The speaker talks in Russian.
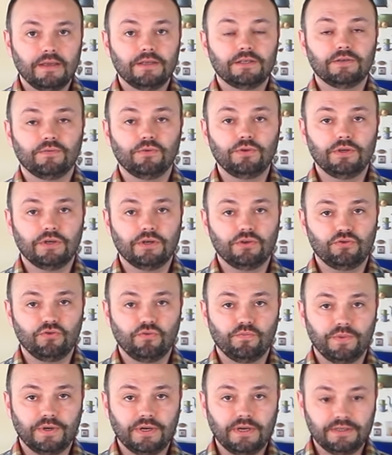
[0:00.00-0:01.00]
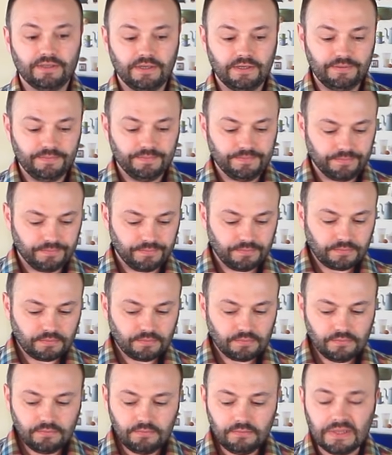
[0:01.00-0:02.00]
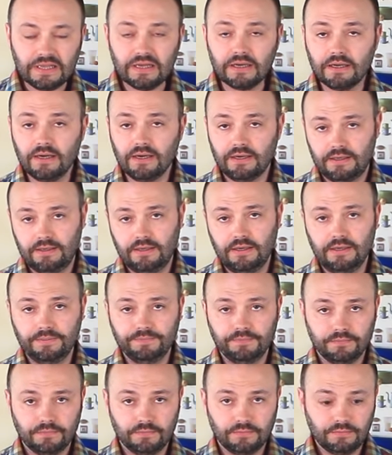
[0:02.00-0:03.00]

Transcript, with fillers: Сегодня я хочу вам показать, как я